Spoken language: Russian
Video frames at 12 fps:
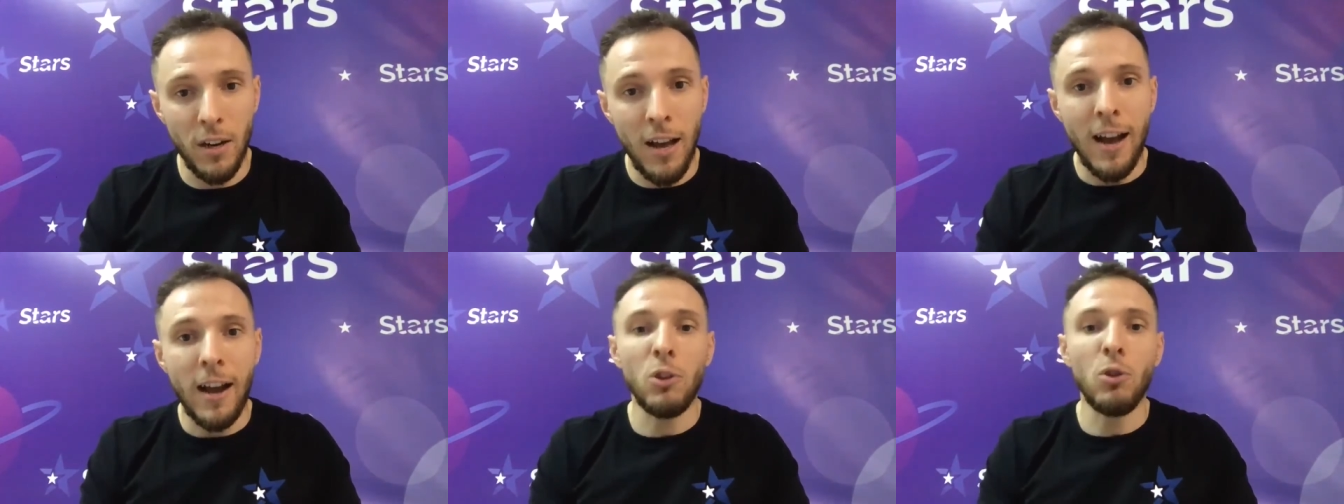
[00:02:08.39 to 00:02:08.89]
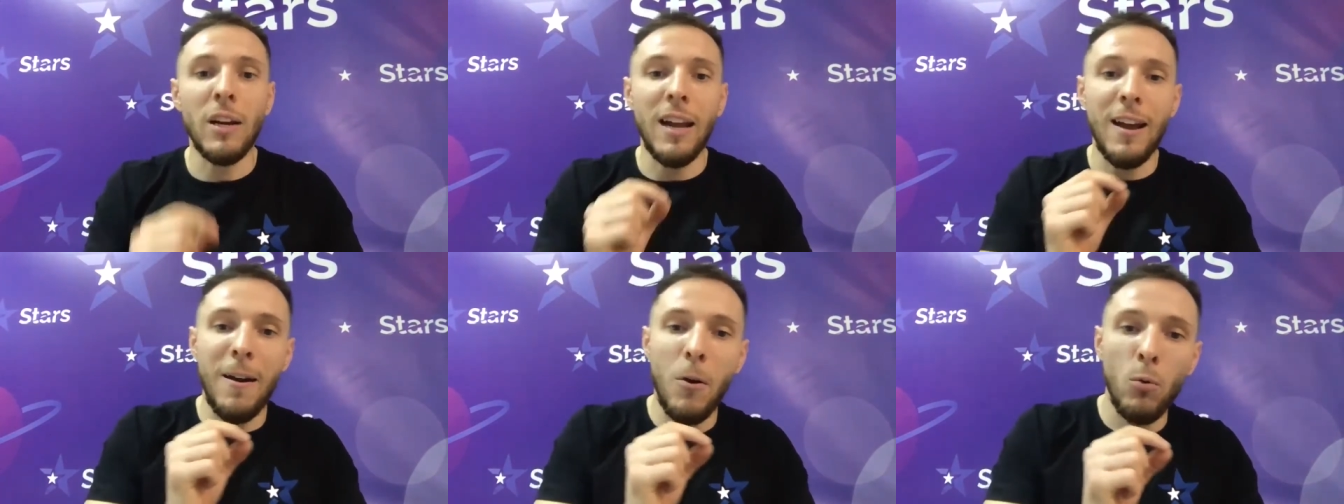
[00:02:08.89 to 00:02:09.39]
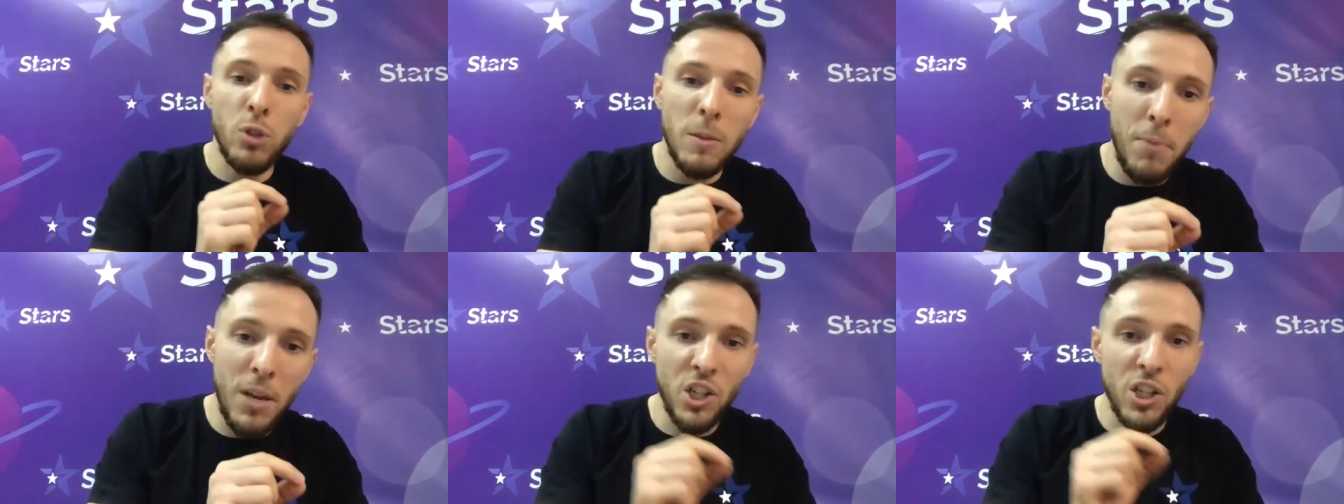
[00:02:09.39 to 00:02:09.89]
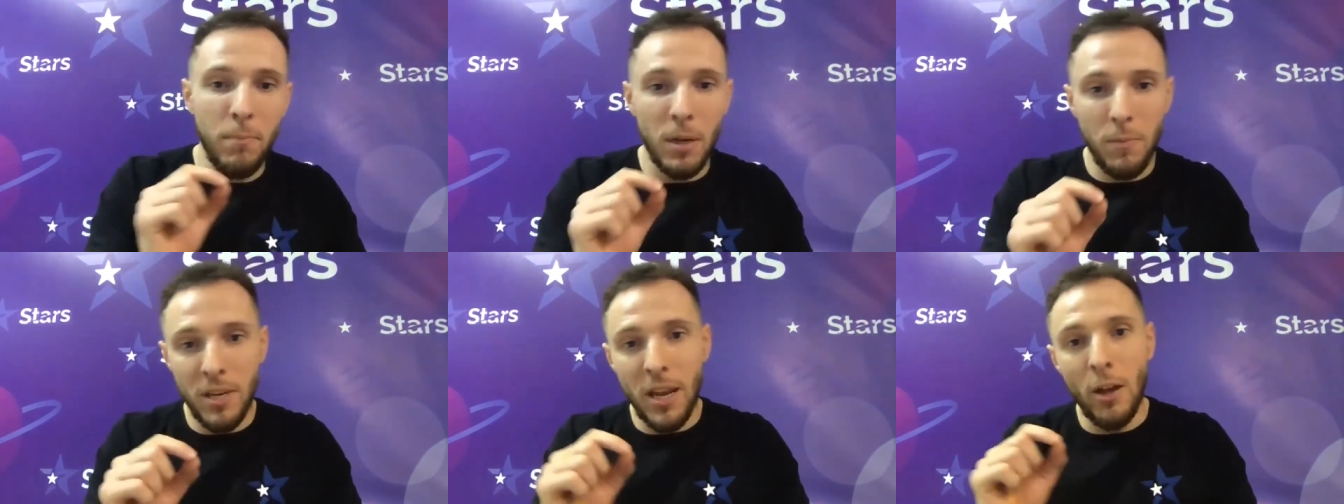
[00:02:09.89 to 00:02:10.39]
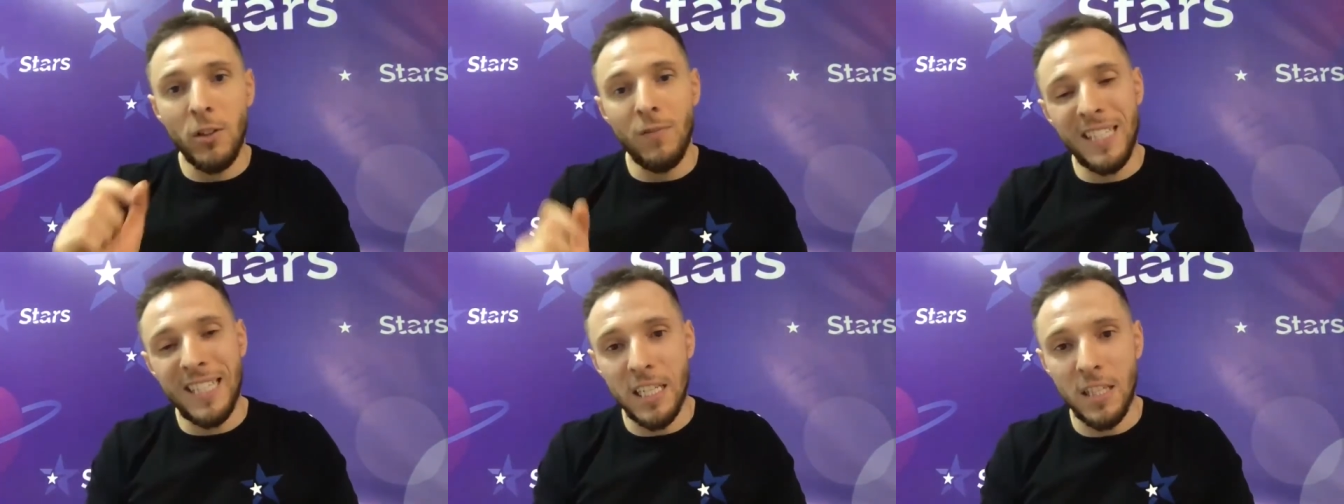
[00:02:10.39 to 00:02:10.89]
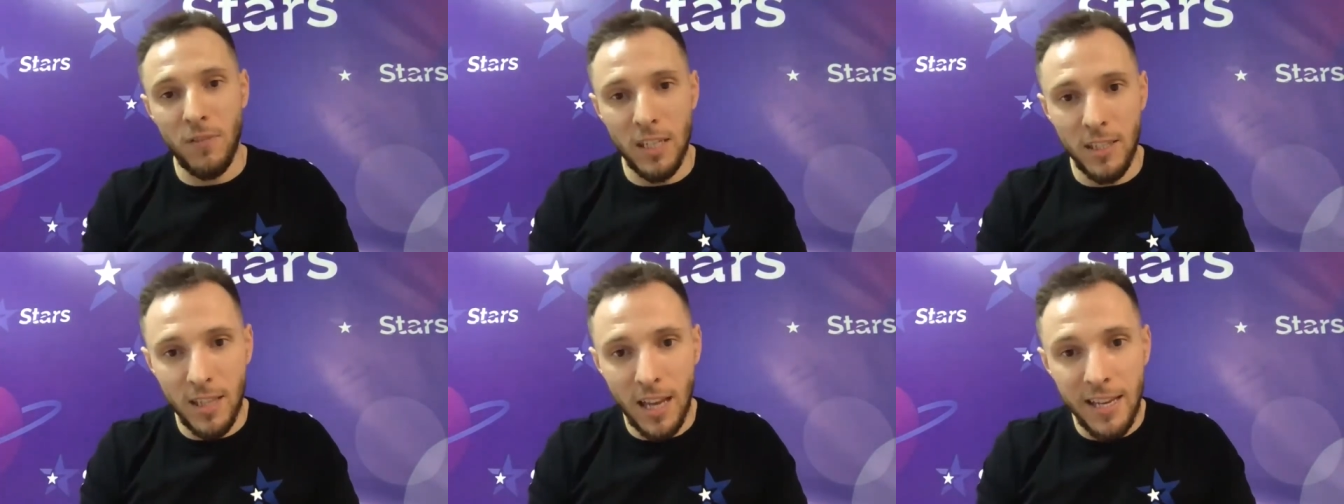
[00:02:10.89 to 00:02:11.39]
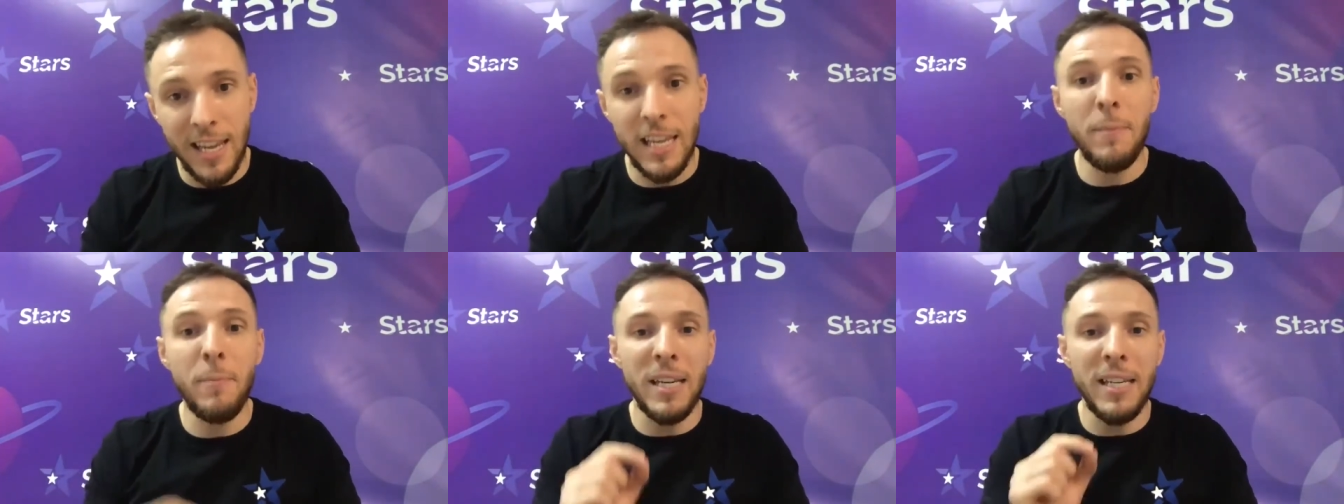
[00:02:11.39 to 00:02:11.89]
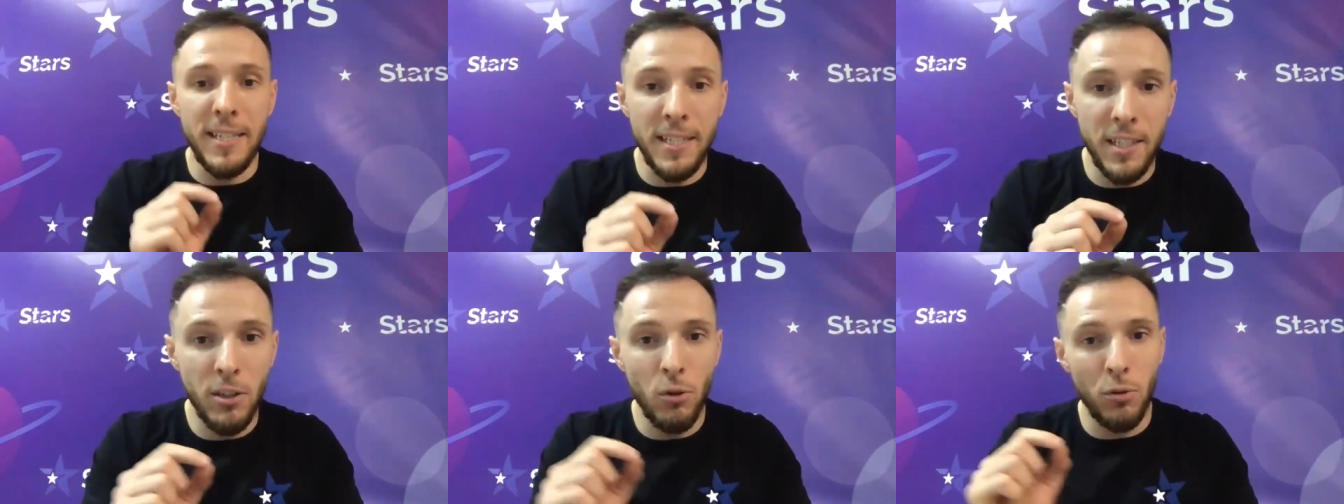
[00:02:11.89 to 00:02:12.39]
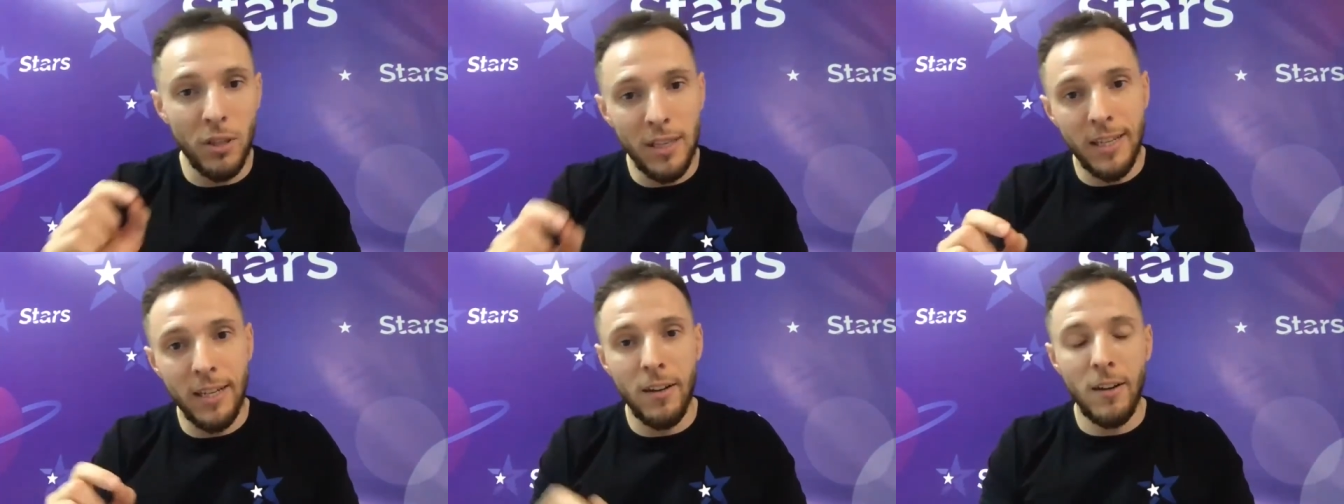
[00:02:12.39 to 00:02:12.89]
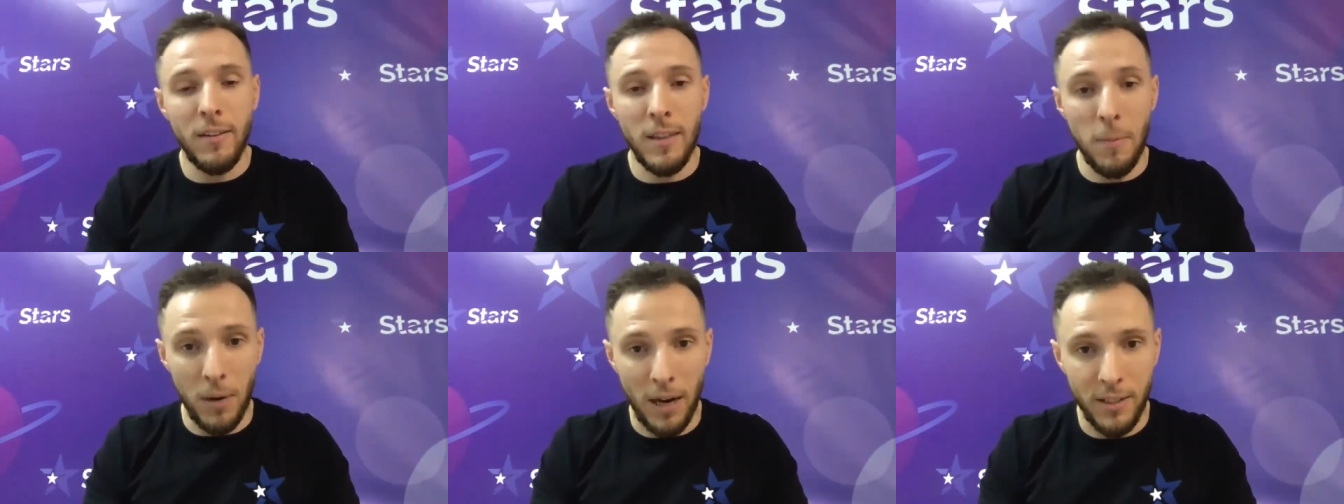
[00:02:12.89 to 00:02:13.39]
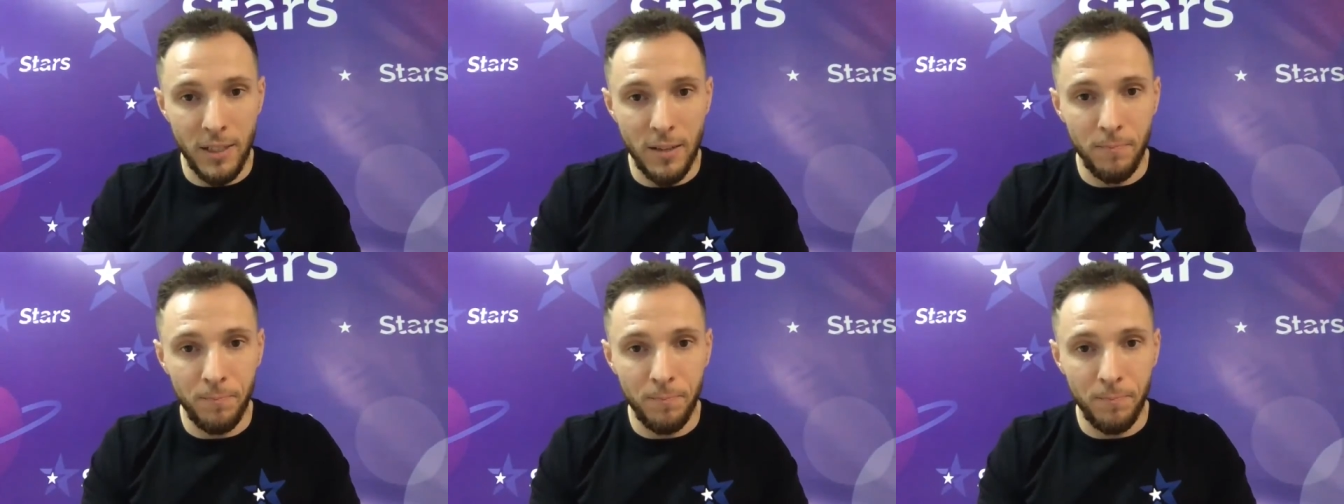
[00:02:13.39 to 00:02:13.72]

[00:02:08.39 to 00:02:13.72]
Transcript: которые успешно применяют все свои знания и монетизируют их на практике.